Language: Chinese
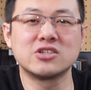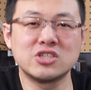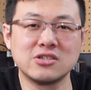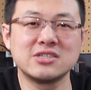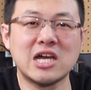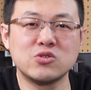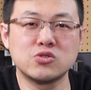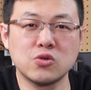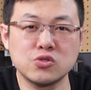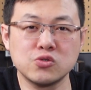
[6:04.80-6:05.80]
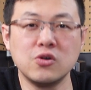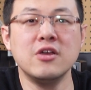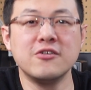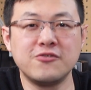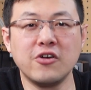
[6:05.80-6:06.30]
的智能家居中枢
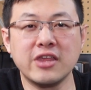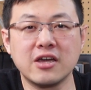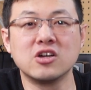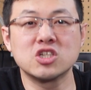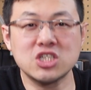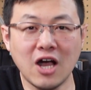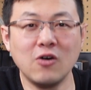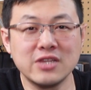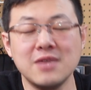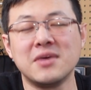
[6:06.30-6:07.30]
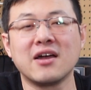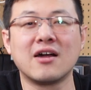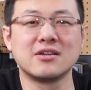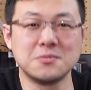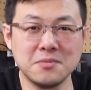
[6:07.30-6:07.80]
封一个超低门
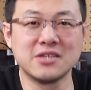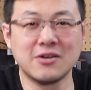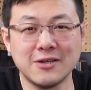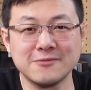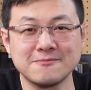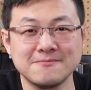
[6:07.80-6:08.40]
槛的名头了？